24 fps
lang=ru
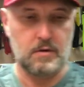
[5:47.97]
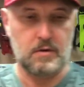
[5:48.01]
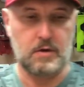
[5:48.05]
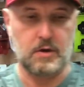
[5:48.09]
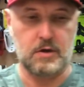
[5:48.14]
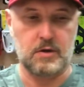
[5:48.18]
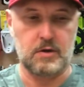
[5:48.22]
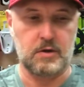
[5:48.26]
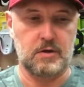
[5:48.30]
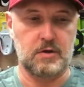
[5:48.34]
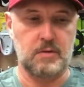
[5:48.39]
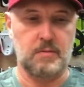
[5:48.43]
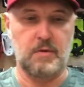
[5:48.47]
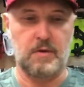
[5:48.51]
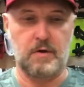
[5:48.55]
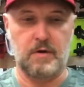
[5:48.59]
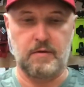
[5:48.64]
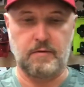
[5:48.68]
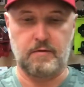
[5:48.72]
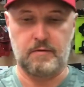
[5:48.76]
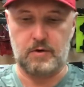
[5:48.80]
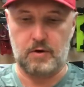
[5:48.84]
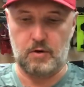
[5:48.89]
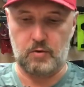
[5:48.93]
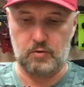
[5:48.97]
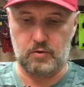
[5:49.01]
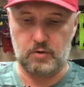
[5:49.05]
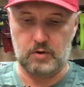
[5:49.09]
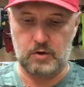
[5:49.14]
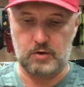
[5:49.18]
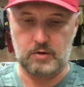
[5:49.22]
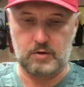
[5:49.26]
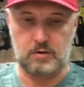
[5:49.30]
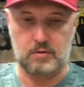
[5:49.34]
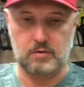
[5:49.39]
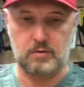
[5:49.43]
также собираем вторую
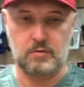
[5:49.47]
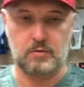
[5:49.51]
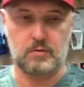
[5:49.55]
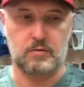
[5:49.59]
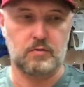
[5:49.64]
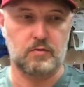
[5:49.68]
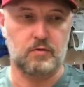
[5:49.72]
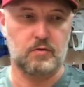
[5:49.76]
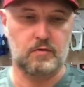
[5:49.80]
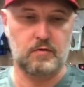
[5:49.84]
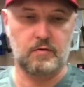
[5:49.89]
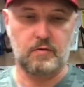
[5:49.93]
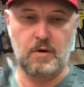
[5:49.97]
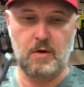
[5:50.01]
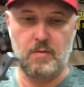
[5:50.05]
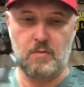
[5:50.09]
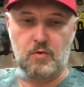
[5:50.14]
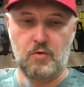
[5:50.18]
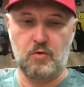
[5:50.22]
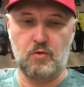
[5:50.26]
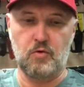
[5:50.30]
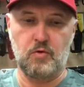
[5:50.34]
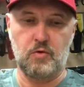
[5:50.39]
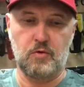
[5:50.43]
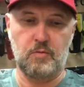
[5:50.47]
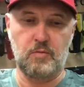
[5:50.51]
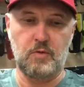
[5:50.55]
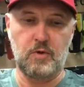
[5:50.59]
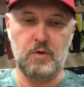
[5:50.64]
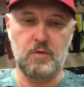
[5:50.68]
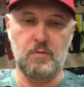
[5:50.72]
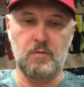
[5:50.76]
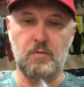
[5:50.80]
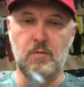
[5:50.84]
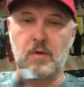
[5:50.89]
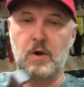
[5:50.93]
часть. То есть времени уходит
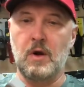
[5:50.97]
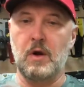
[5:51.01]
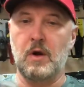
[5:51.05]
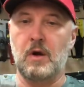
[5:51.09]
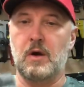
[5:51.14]
минимум.